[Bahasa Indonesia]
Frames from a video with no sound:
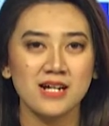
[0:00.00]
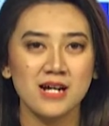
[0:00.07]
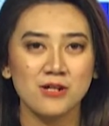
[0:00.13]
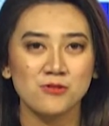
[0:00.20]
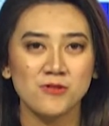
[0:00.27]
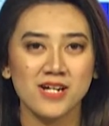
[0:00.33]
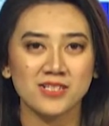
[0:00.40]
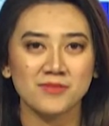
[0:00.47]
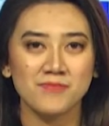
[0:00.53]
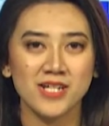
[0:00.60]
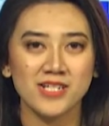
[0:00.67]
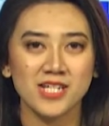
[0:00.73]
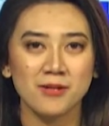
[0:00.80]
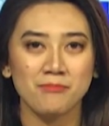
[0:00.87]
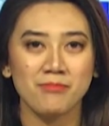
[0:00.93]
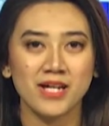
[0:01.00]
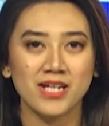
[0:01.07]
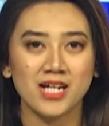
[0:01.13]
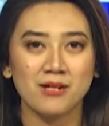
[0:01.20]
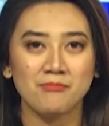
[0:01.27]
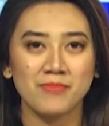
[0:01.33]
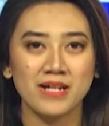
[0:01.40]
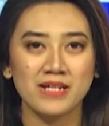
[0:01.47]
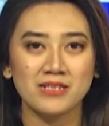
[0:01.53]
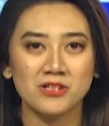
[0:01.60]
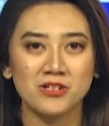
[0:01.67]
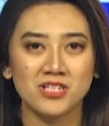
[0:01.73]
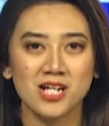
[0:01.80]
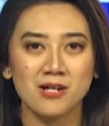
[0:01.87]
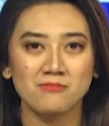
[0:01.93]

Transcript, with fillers: USB YPKP Kodam